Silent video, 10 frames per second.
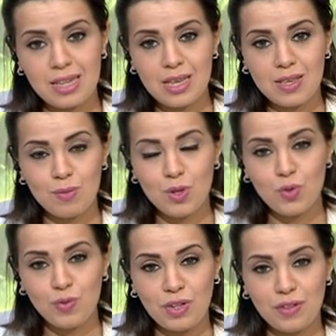زي ما
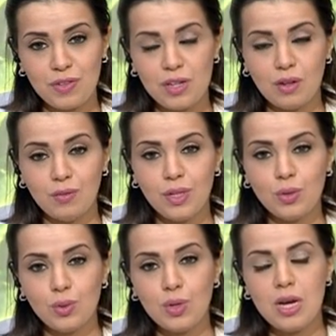شفنا في
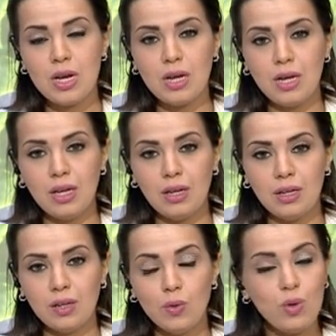الفيديو
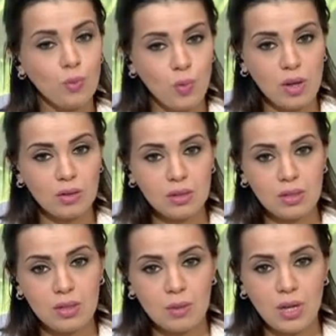آه، كل
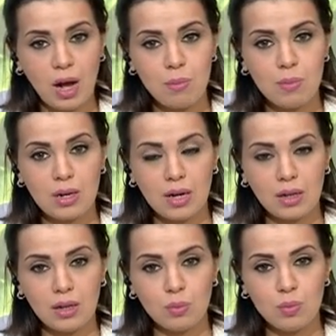مواطن بيعبر
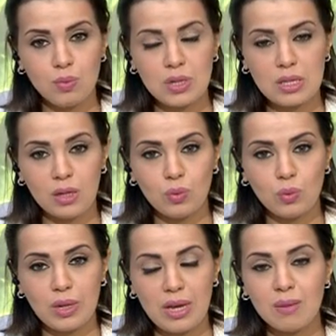عن غضبه
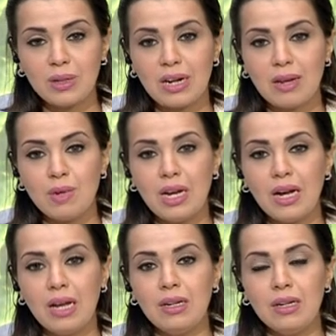وسخطه كان من
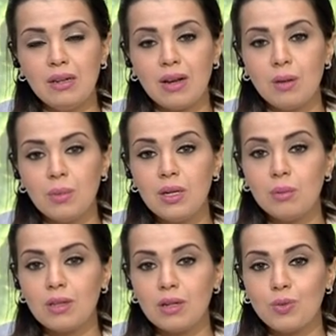الجماعة
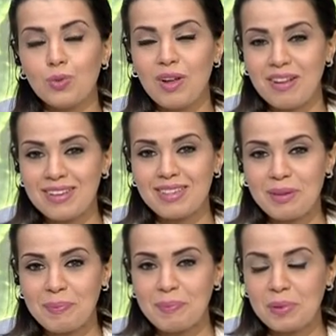الإرهابية بطريقته
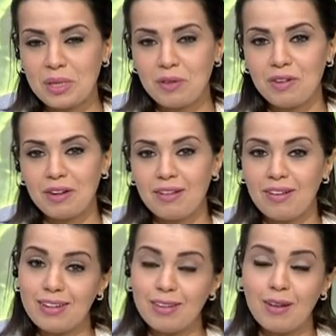الخاصة بس ضيفنا
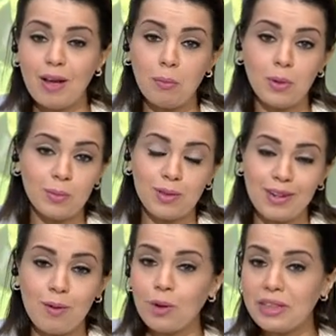النهاردة عبر
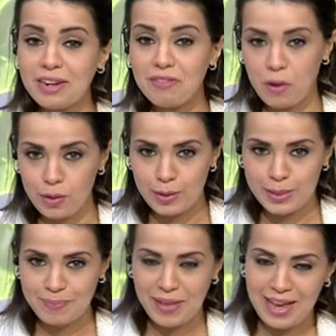بطريقة مختلفة خالص